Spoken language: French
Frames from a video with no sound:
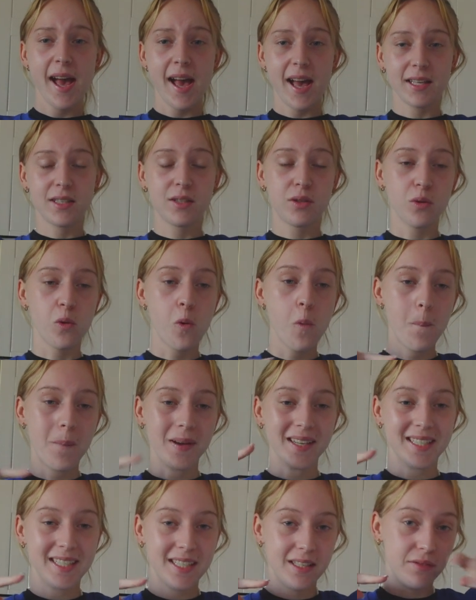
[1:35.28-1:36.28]
Action
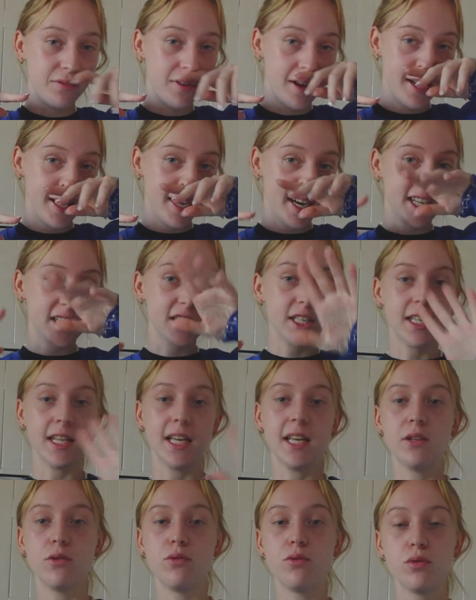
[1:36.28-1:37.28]
parce qu'il fallait
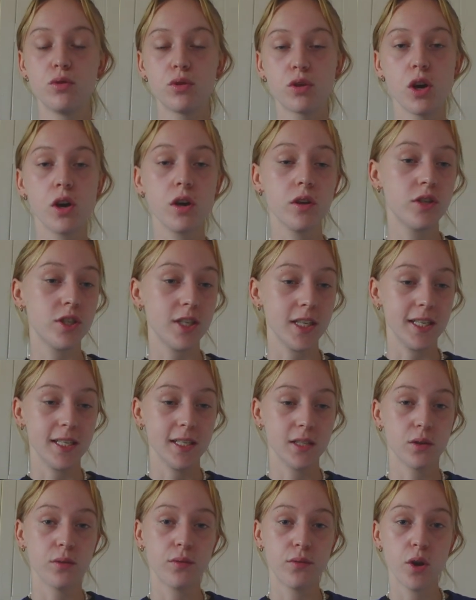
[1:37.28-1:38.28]
racheter du scotch et
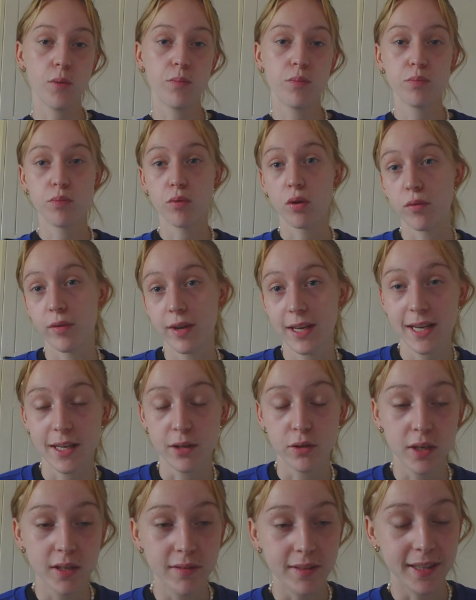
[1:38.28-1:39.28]
des enveloppes pour envoyer les
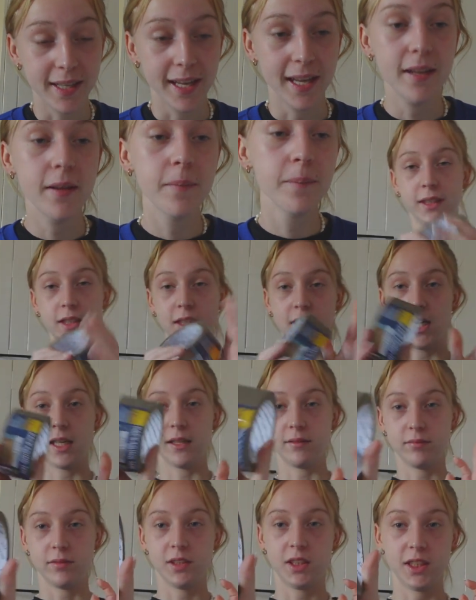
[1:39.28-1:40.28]
colis Vinted.
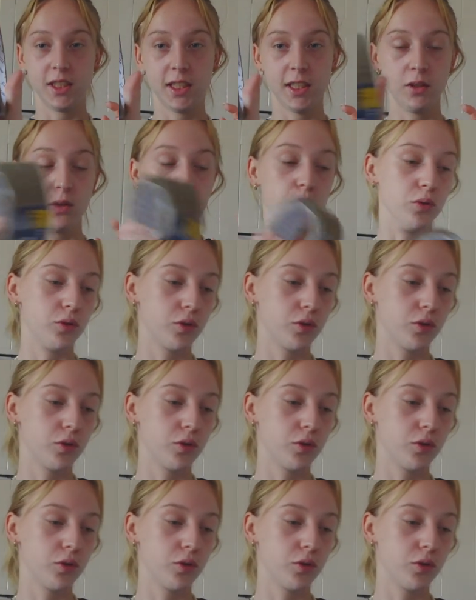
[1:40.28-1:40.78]
Déjà j'ai le